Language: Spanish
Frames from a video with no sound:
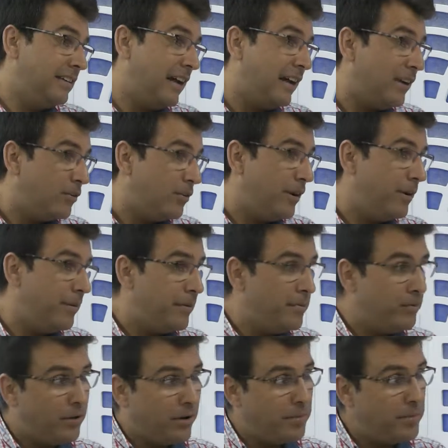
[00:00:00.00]
Arco ahora
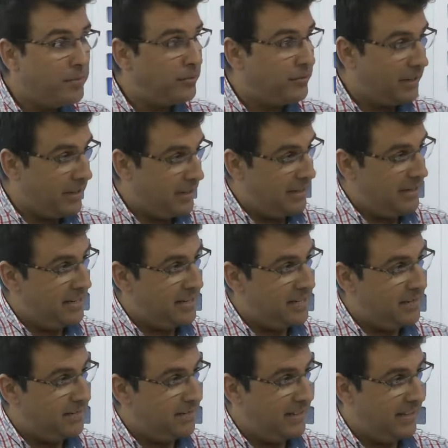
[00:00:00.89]
mismo tres
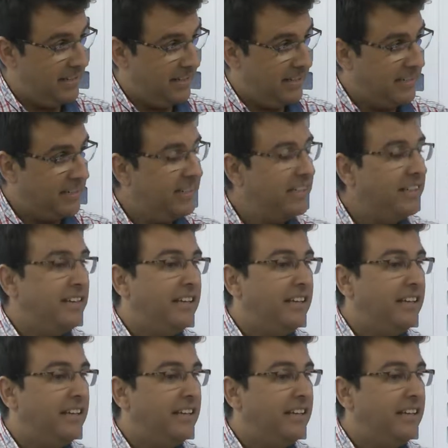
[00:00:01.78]
iglesias evangélicas.